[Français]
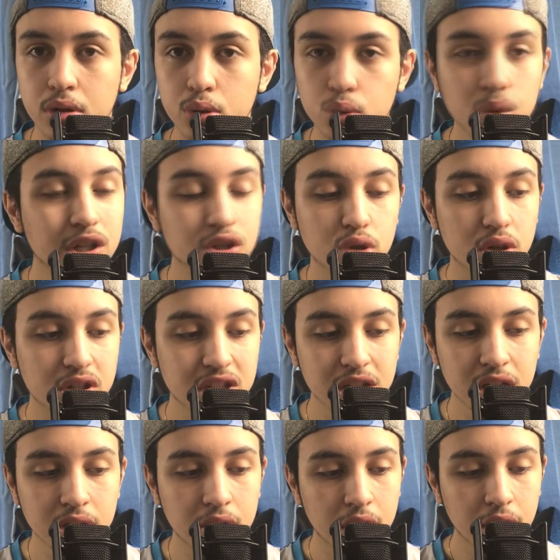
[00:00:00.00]
Tout est
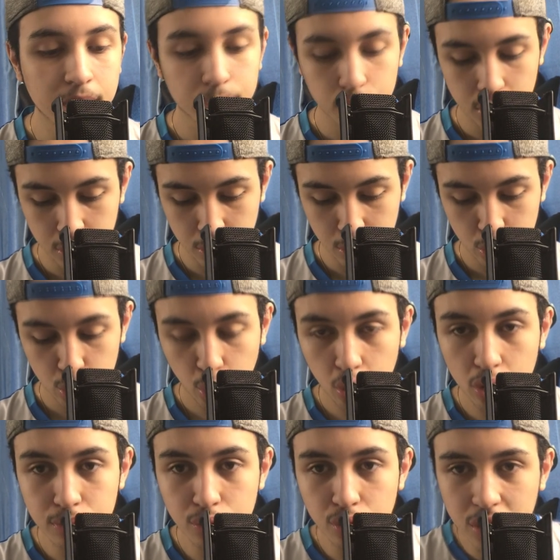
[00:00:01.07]
sorti sur
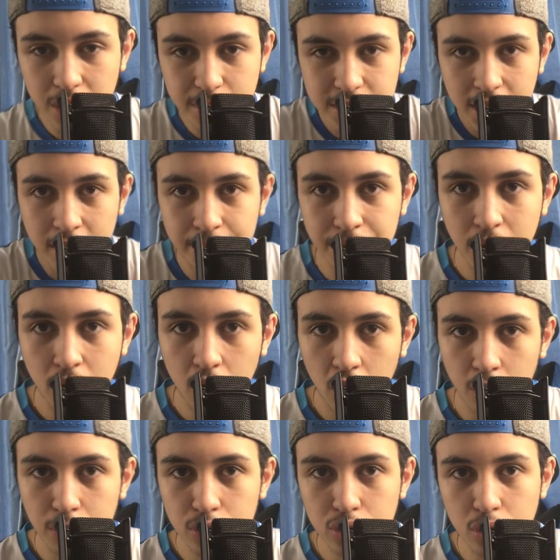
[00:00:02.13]
le mur comme ça,
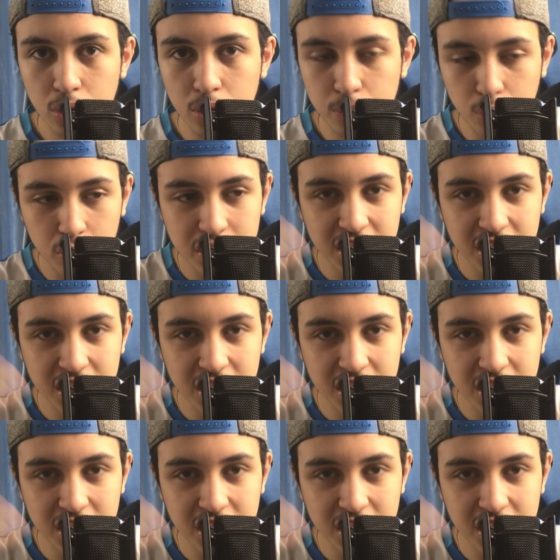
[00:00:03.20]
en mode euh, pour